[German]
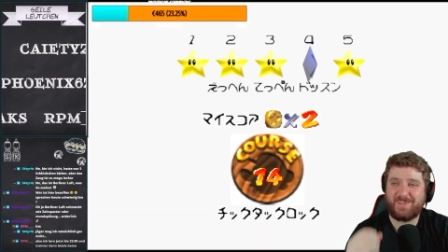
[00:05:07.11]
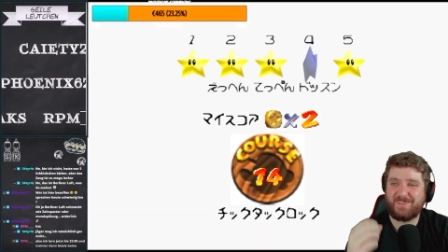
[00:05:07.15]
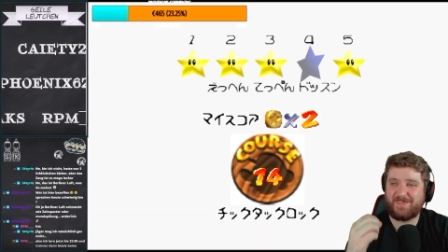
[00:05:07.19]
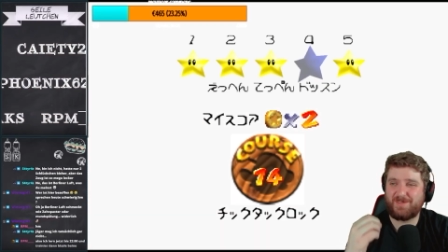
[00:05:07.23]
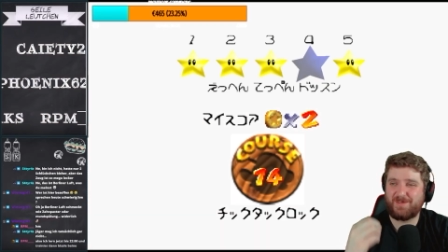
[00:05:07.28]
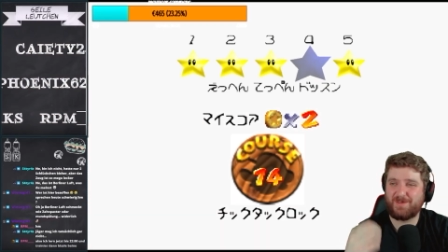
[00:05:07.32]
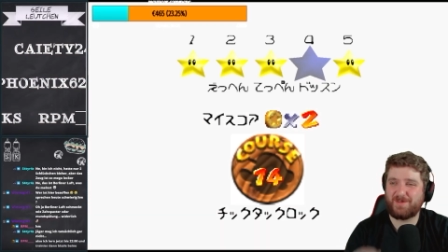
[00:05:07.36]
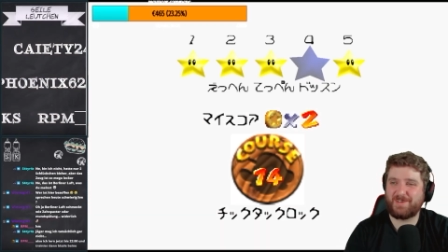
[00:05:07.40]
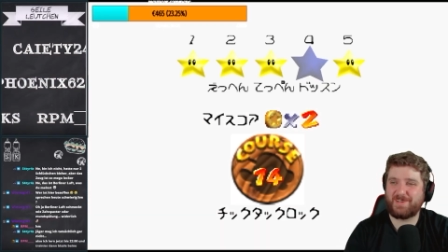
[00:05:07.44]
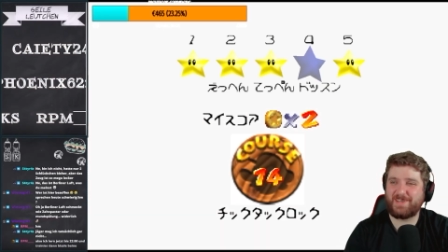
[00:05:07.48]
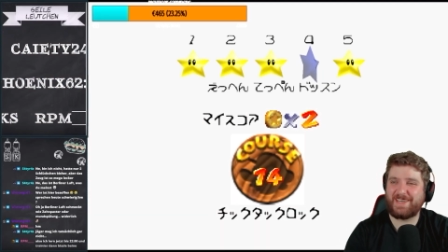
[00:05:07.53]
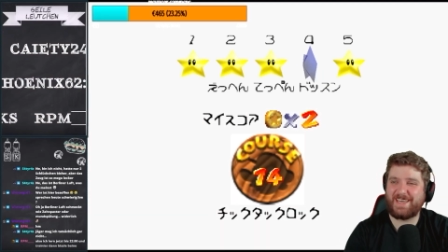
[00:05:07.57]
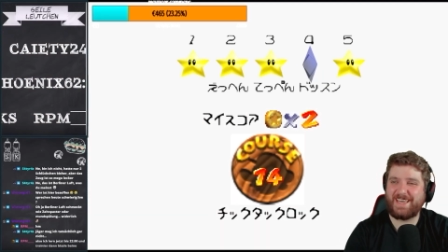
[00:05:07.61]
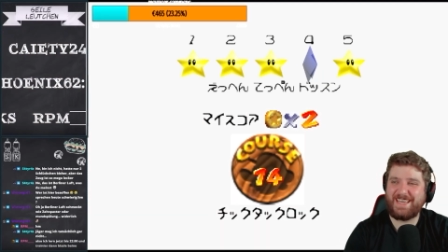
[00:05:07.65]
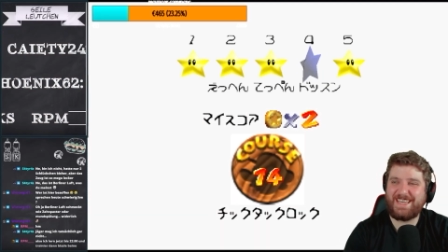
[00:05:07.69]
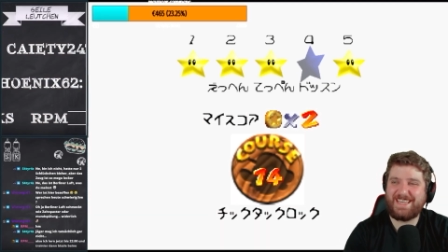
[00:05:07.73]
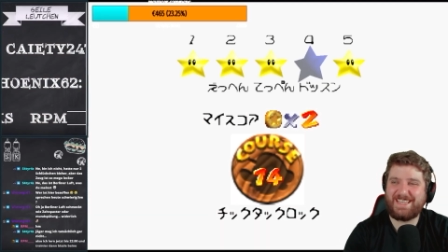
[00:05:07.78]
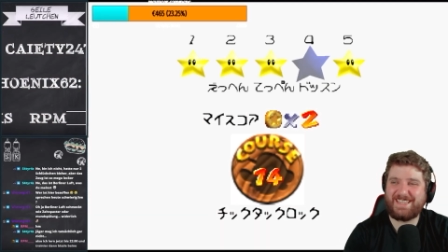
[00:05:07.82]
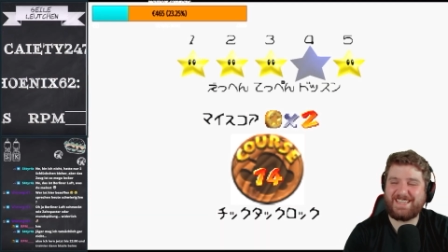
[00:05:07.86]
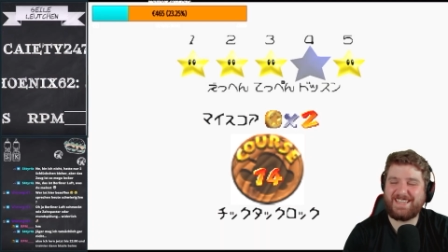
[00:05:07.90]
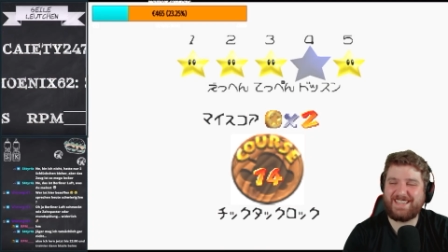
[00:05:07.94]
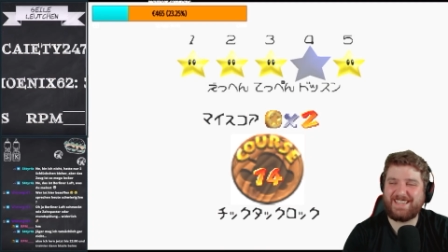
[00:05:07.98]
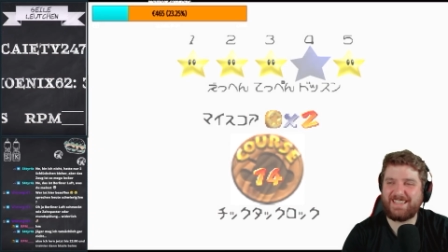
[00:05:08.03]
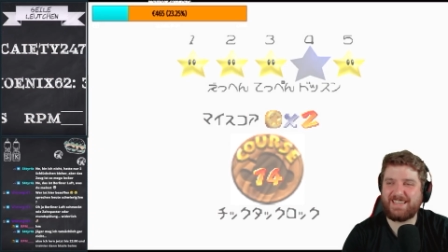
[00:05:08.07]
ist so
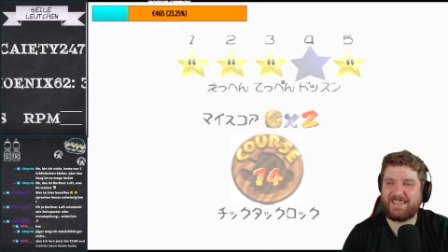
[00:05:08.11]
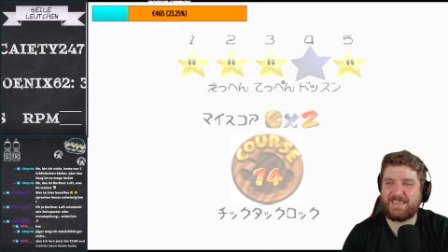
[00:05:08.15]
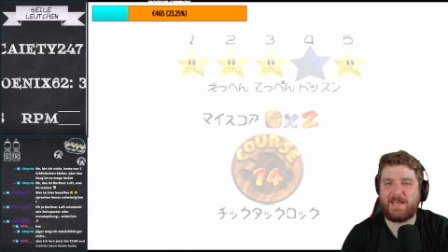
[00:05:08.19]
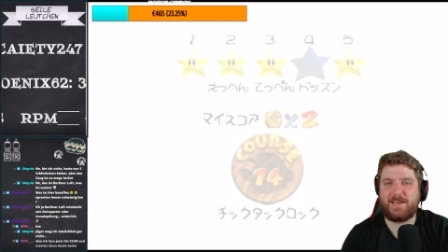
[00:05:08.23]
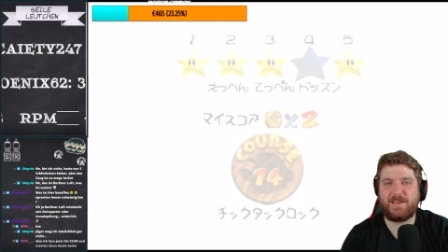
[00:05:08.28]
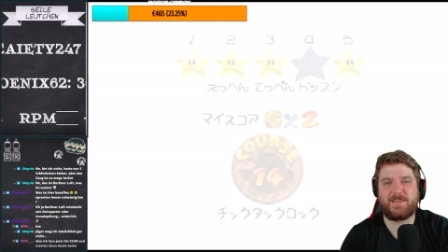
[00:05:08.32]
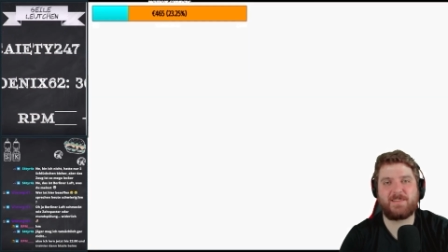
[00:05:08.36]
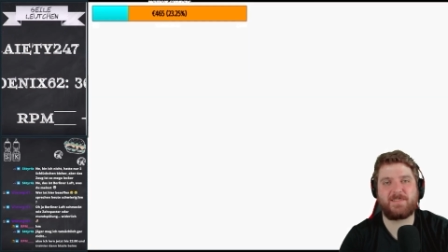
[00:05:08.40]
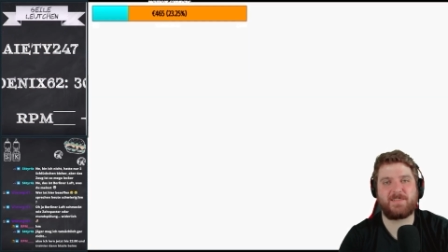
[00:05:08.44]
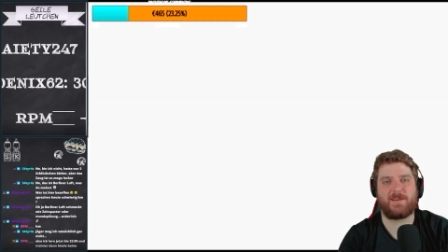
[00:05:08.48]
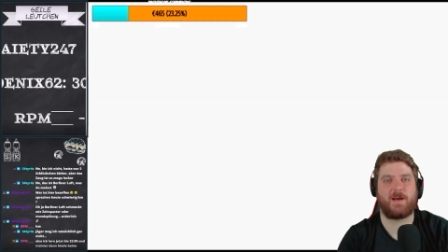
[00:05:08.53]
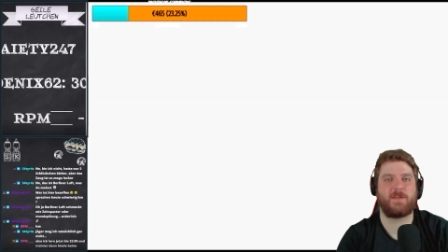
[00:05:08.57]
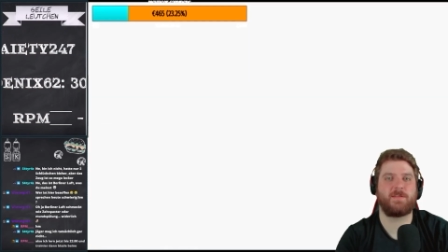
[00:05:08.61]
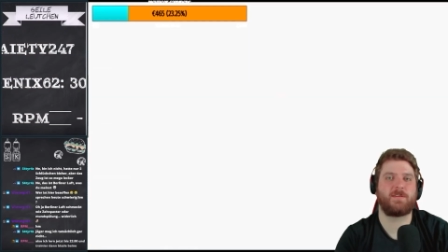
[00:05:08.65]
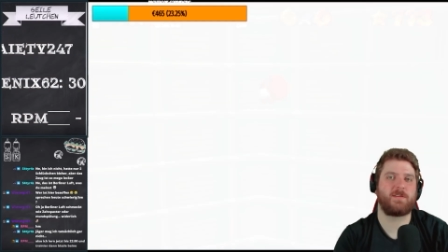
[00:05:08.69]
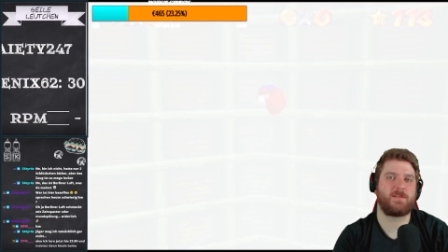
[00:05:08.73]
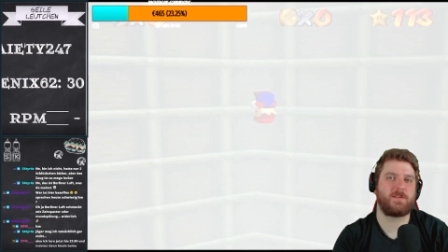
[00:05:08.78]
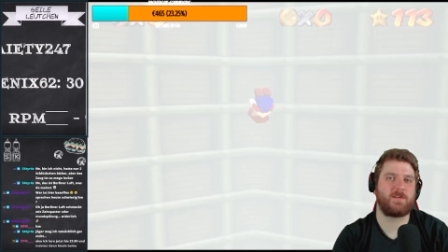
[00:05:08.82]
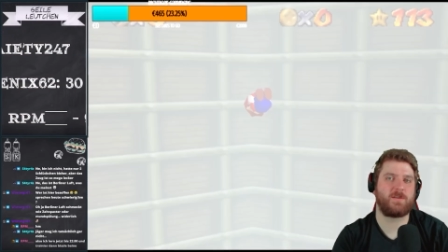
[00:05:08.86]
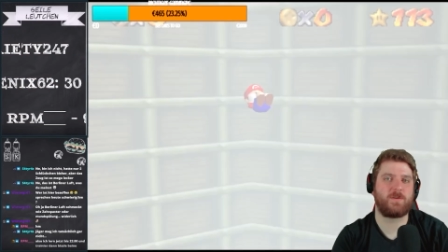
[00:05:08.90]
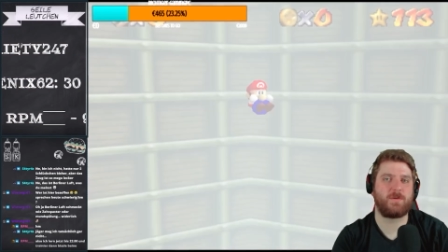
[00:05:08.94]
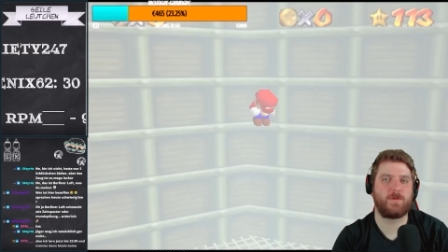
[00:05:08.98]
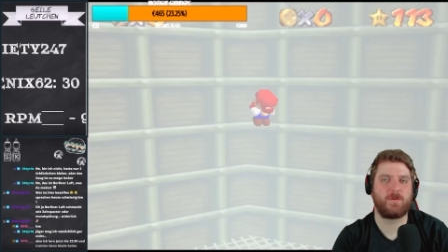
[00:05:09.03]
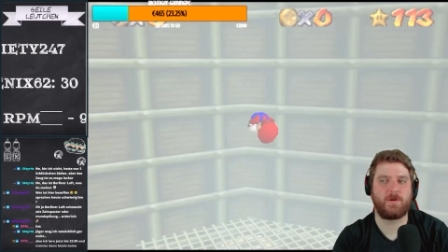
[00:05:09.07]
richtig geile
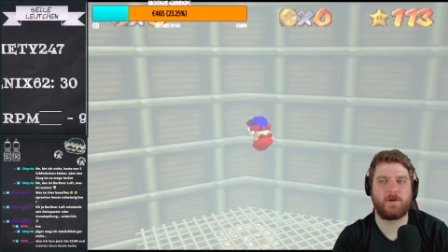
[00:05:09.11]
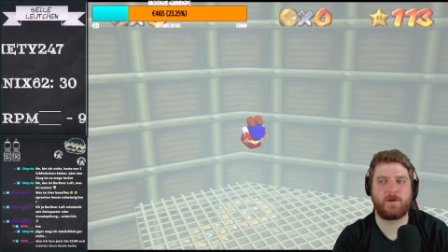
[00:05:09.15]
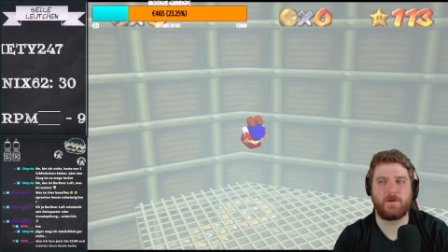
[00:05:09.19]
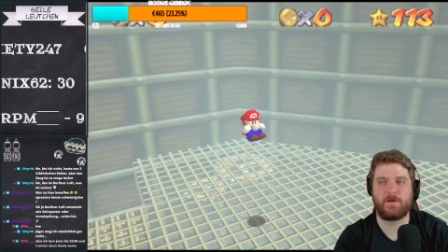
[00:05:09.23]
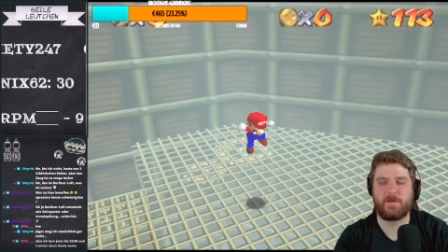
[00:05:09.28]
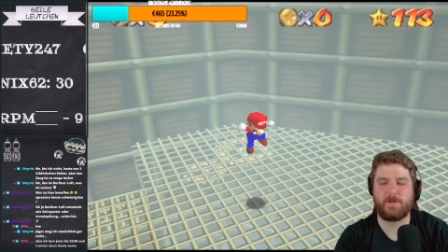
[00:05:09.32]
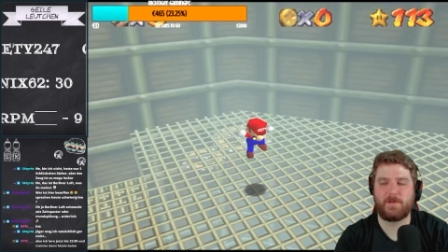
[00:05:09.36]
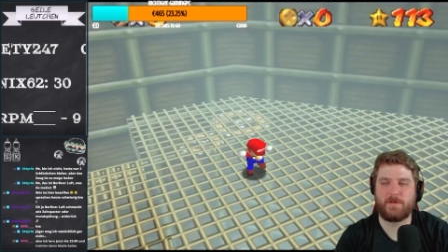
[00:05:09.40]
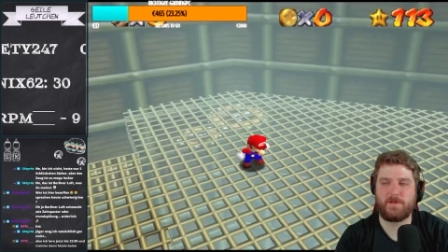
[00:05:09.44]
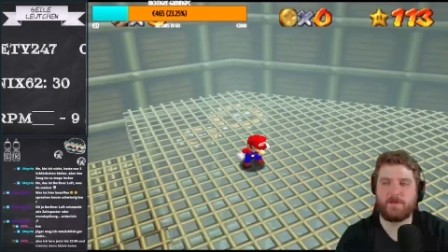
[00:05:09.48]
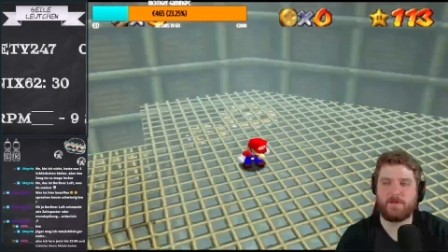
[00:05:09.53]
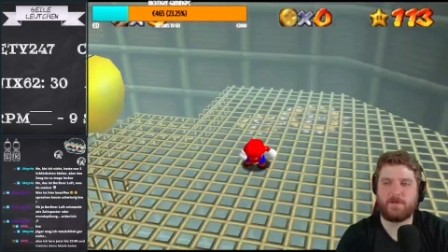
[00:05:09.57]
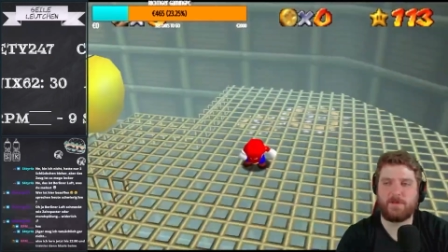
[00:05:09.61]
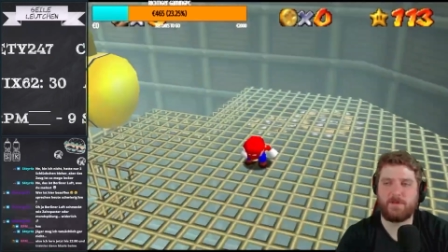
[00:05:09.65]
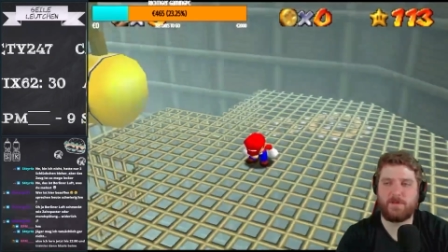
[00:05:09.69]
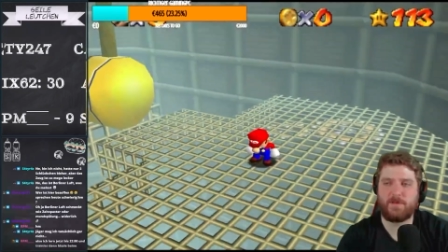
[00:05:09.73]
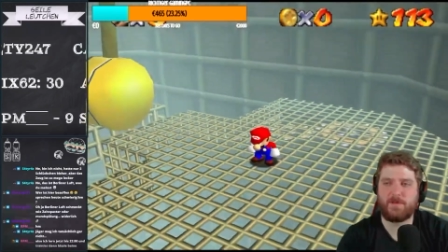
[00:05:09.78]
Sahneliköre. Ne?